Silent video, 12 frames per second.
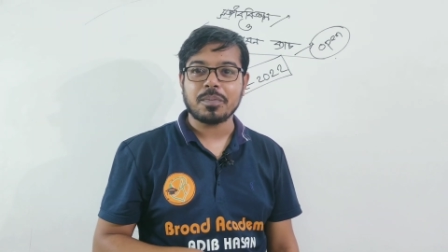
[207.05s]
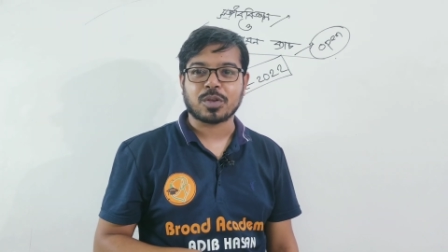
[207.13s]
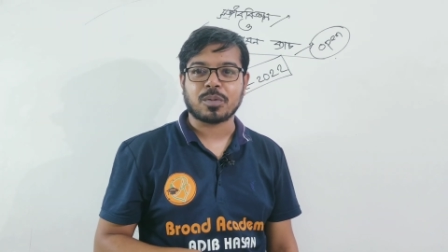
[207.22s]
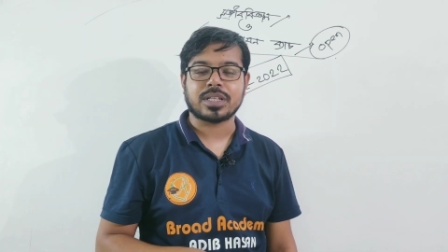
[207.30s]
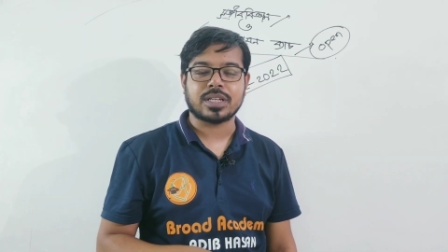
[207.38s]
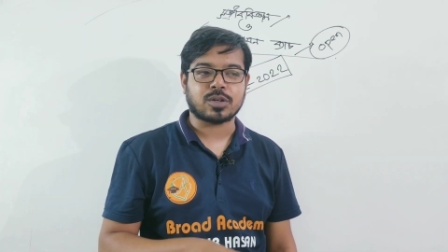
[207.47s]

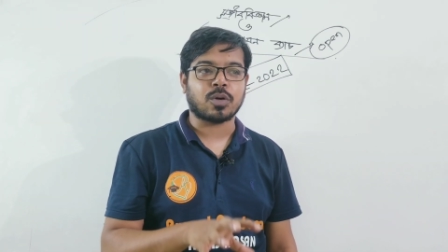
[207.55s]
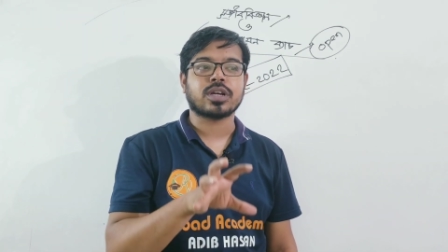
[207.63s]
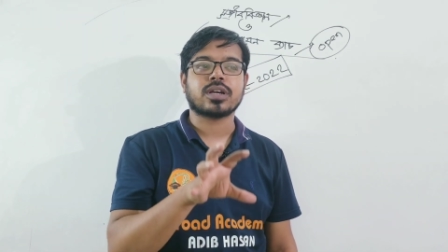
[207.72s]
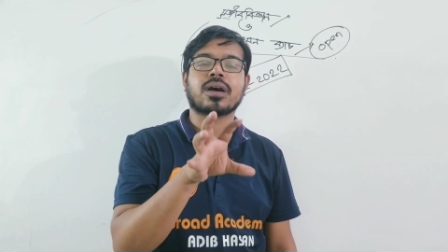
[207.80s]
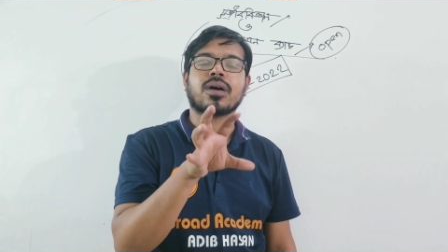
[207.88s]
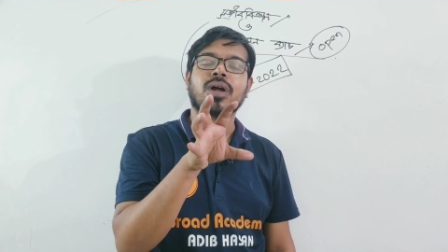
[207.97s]
তোমাদের অনেক
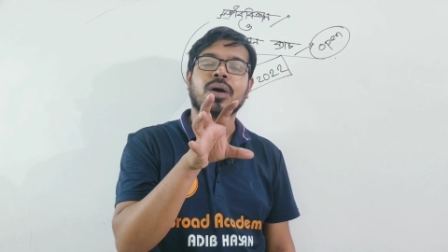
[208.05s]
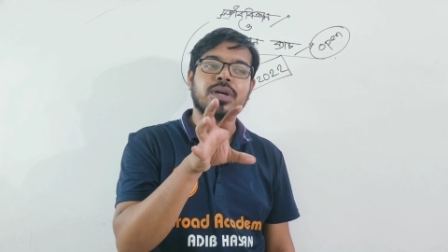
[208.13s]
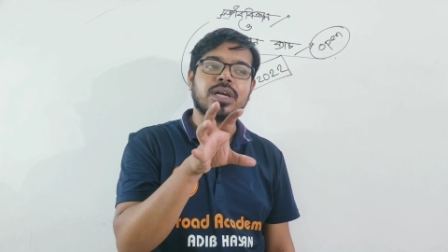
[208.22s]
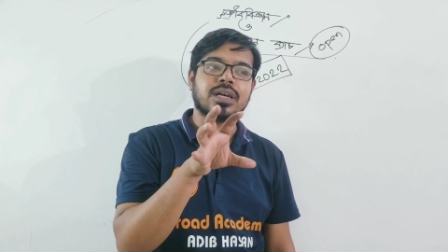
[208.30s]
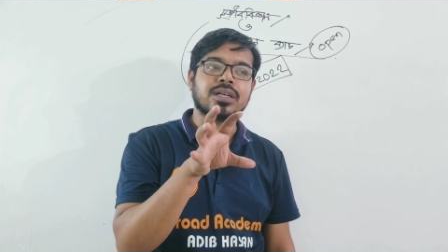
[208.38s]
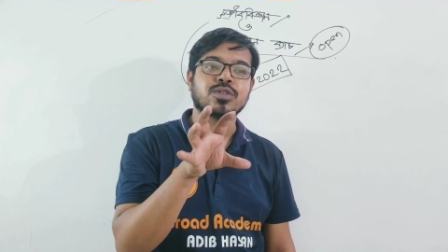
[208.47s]
কারণ আমি
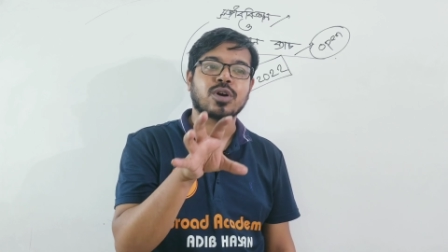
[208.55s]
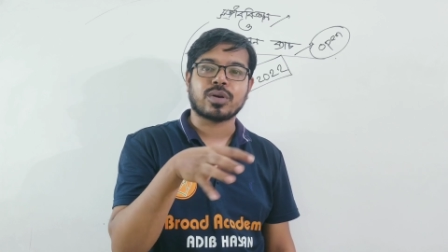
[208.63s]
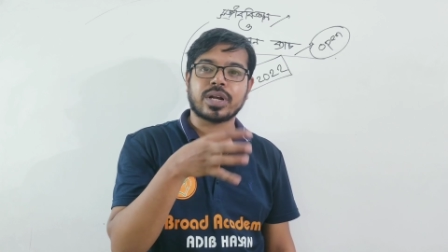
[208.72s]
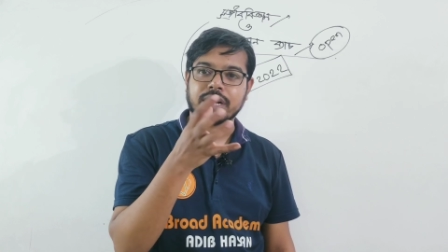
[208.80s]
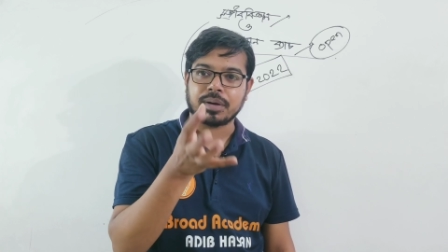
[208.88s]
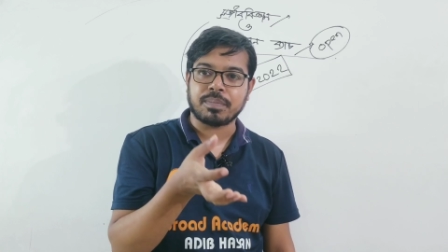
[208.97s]
যখন
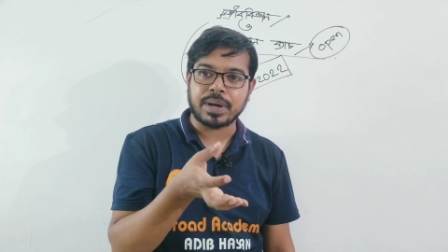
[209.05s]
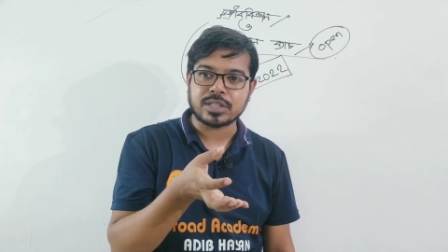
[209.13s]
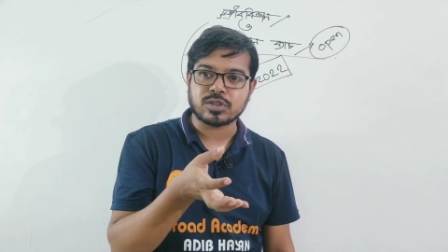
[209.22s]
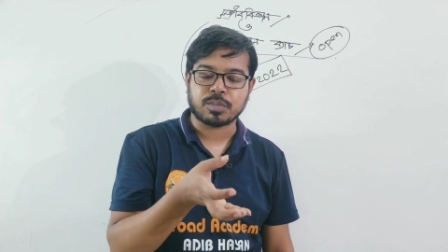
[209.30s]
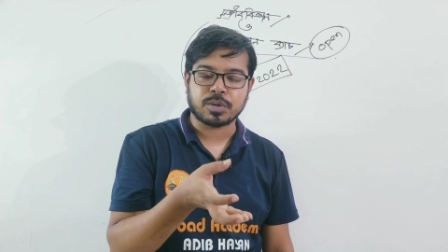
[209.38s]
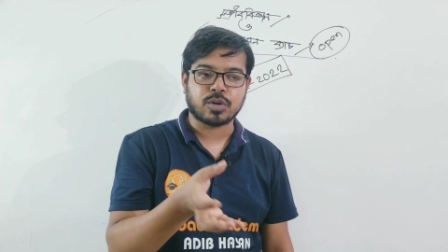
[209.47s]
একটা ব্যাচ
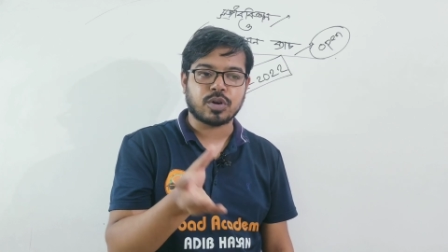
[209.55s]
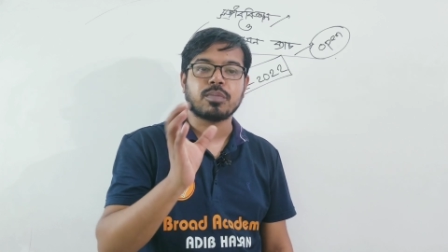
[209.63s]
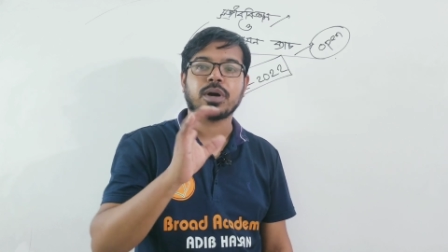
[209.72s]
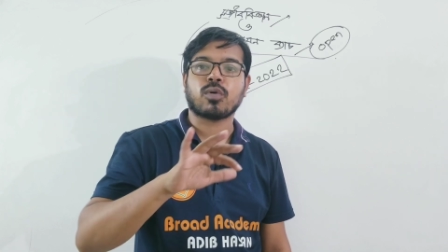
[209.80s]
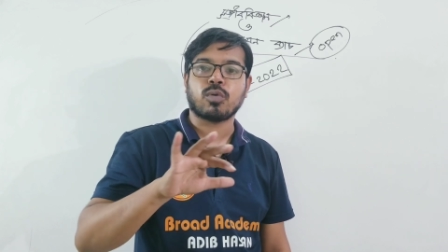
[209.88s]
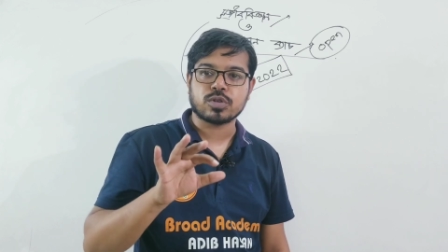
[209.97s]
ওপেন করি
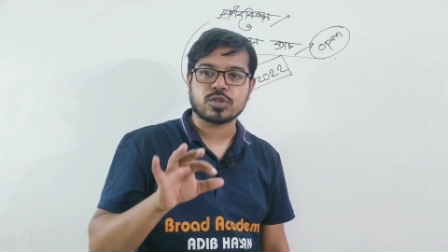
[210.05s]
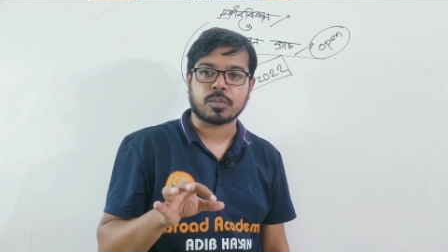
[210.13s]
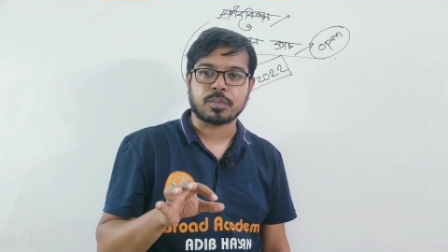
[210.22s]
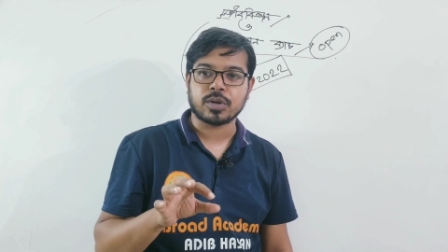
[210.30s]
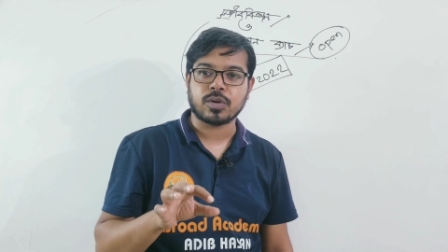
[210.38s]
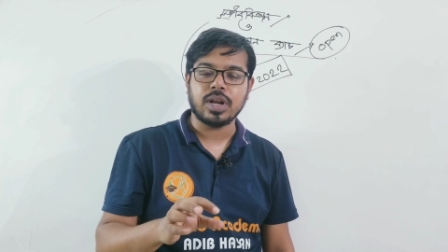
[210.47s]
বা কোর্স
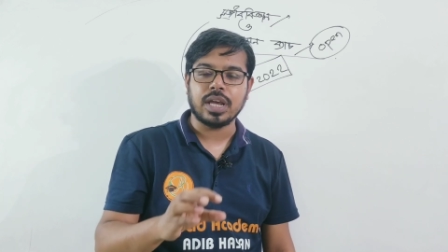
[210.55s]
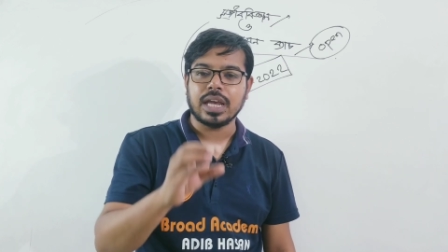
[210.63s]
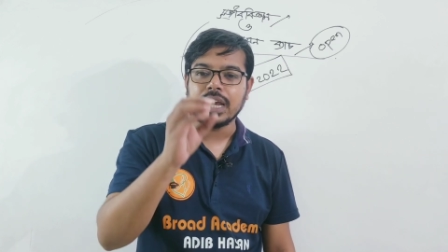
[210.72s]
ওপেন করি